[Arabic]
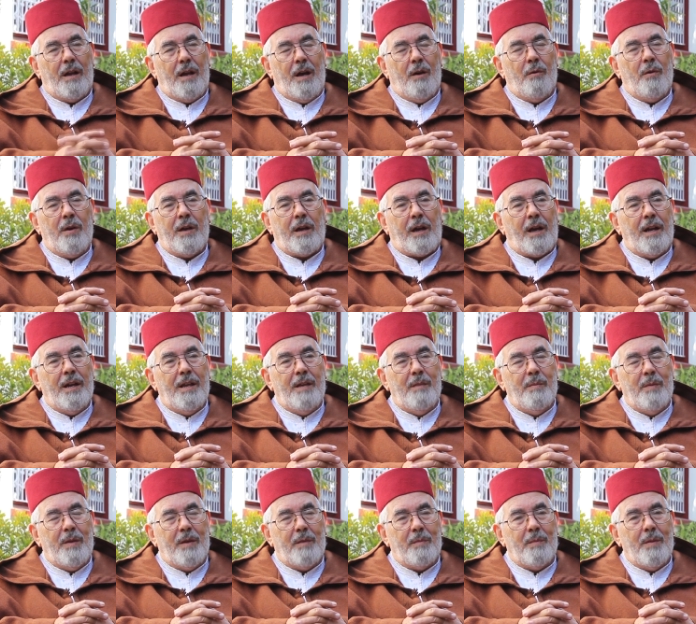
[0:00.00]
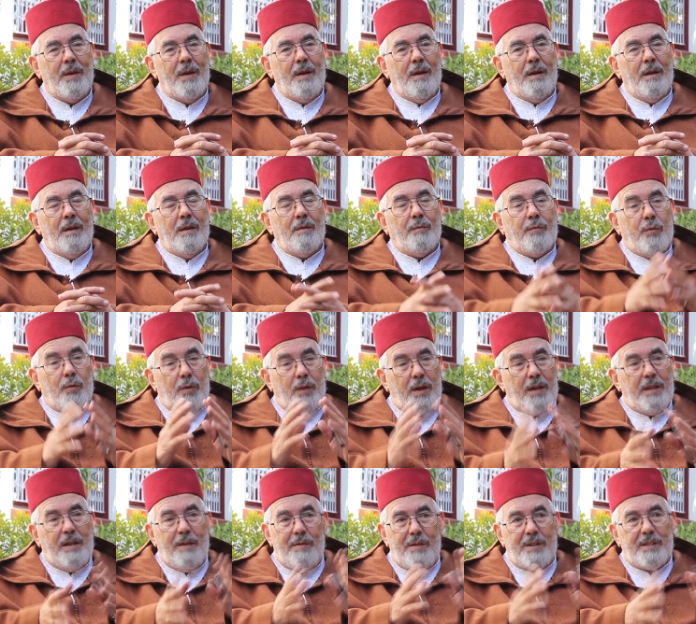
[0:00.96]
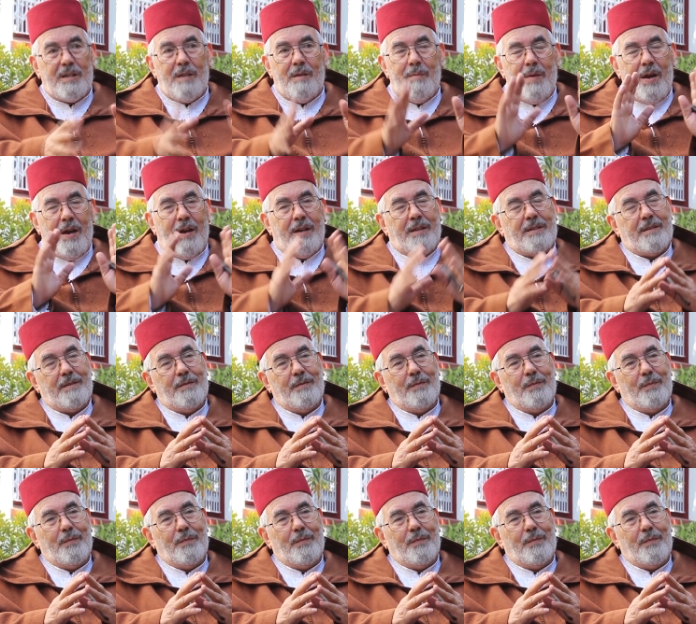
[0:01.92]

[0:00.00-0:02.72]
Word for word: أو إقليمهم فرادى وجماعات